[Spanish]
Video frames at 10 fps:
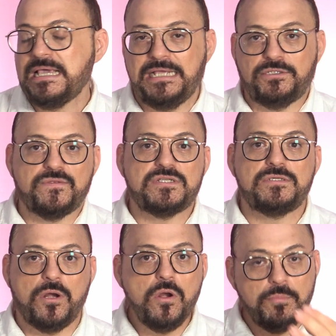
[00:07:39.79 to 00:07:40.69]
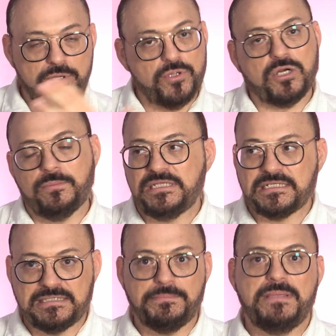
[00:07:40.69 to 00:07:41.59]
Entonces lo puedo
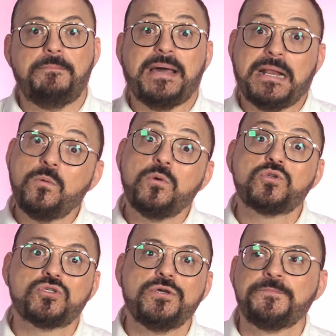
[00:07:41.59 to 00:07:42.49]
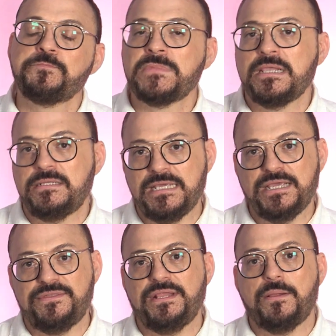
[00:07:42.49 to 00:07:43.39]
recomendar también para un uso de
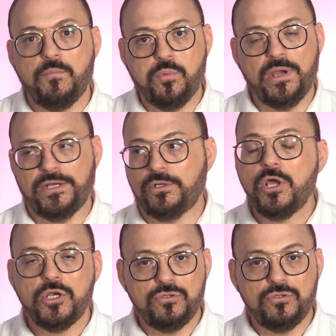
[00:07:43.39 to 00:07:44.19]
decir, bueno,